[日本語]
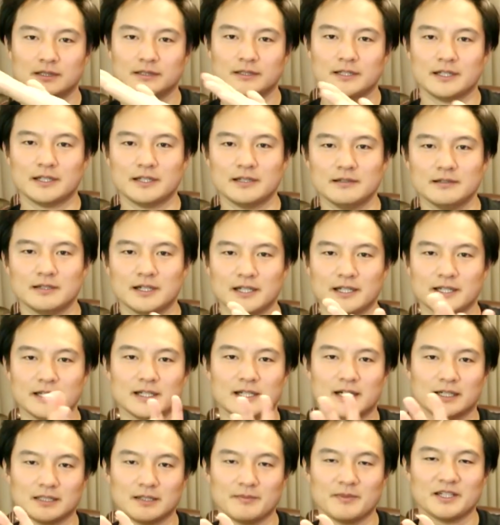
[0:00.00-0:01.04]
できる限
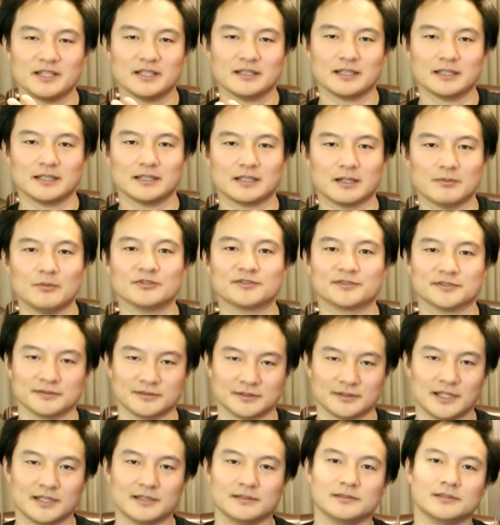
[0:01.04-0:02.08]
り固めてただ保つっ
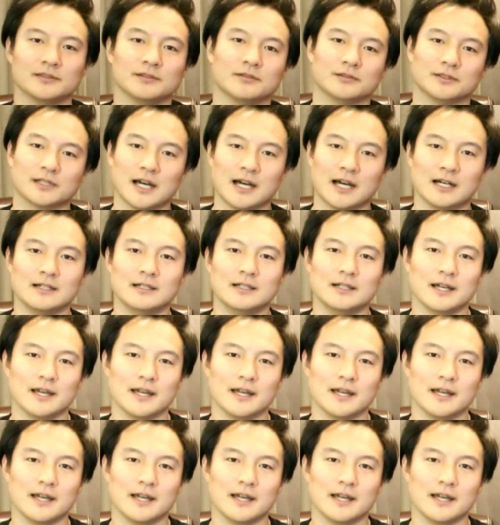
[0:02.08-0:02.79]
ていうような、